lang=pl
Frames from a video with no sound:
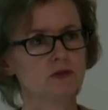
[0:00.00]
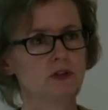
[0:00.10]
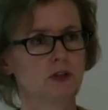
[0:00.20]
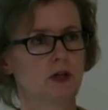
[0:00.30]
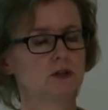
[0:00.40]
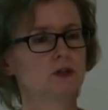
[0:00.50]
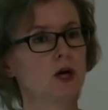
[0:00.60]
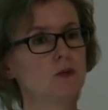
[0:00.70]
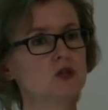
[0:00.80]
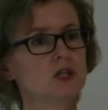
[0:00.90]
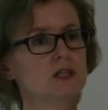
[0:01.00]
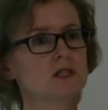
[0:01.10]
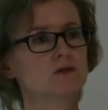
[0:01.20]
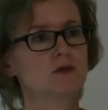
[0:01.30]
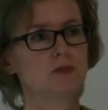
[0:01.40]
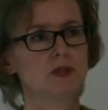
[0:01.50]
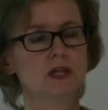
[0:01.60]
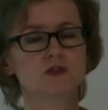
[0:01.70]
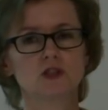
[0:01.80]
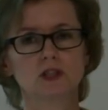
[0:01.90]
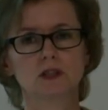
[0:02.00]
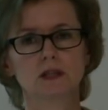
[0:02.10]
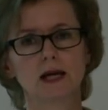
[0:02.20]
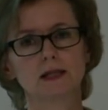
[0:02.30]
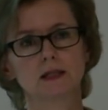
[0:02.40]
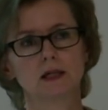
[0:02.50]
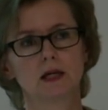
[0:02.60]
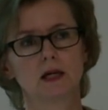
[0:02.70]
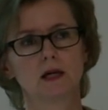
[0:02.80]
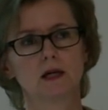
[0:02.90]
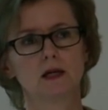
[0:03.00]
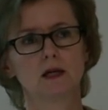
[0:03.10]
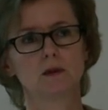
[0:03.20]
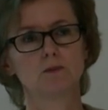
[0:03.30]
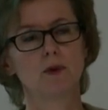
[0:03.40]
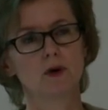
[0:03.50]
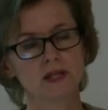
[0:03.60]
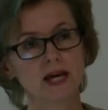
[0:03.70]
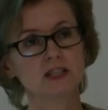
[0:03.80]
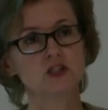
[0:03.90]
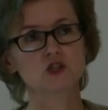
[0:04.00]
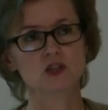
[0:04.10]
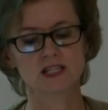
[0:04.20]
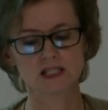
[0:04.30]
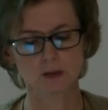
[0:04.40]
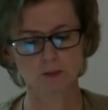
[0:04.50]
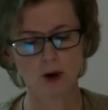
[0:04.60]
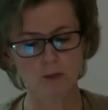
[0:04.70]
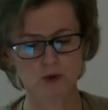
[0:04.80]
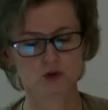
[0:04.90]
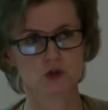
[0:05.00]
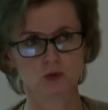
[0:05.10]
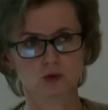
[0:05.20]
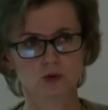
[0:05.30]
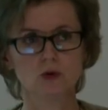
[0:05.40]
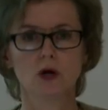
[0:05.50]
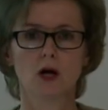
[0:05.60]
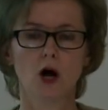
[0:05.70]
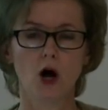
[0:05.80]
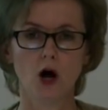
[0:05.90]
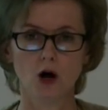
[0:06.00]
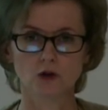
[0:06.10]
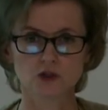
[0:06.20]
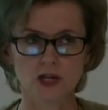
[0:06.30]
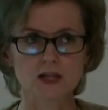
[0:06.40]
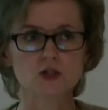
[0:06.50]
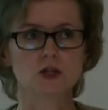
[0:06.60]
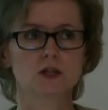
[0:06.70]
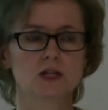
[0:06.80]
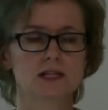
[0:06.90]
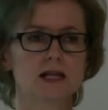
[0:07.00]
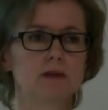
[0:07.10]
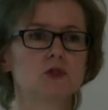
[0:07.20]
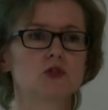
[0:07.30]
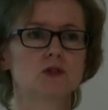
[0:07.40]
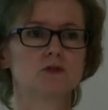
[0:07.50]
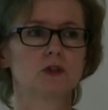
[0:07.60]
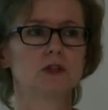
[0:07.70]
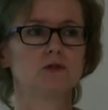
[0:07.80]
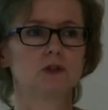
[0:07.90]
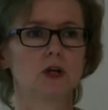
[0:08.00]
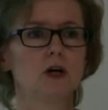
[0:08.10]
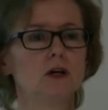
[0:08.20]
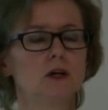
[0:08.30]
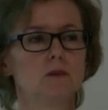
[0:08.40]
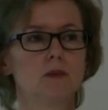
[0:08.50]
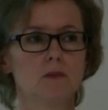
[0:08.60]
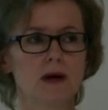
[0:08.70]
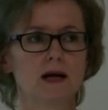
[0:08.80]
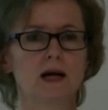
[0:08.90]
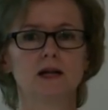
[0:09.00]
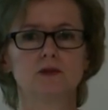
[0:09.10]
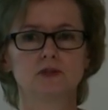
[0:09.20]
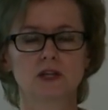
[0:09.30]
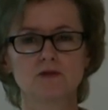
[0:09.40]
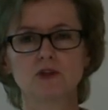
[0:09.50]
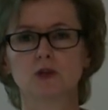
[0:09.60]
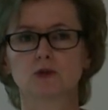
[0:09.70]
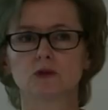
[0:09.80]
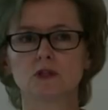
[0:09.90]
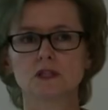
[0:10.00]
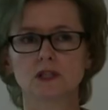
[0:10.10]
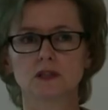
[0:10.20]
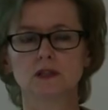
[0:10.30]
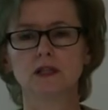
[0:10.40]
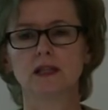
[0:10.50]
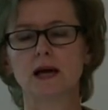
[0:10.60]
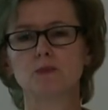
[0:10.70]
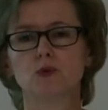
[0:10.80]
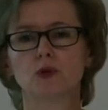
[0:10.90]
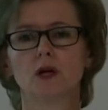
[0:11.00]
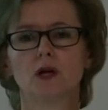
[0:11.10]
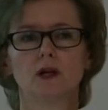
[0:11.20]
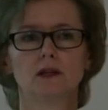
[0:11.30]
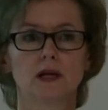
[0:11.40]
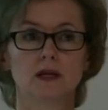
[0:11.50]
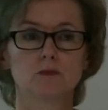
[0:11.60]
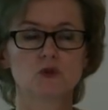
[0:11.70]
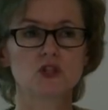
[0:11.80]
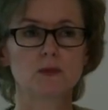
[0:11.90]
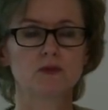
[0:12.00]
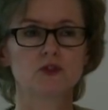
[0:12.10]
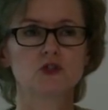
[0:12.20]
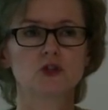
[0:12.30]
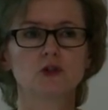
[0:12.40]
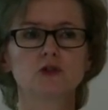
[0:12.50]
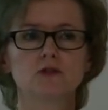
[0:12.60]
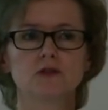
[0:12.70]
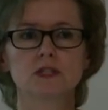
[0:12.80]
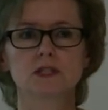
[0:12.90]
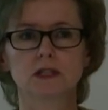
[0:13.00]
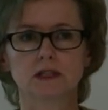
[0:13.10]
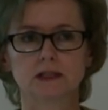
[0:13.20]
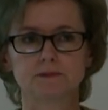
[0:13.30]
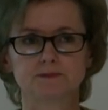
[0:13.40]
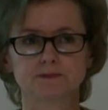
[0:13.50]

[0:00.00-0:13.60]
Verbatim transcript: wino, dobrze jest wypijać jednak jakiś czas po posiłku, chociaż czasami czerwone wino pomaga w trawieniu. To jest jedyny napój, taki można powiedzieć kontrowersyjny,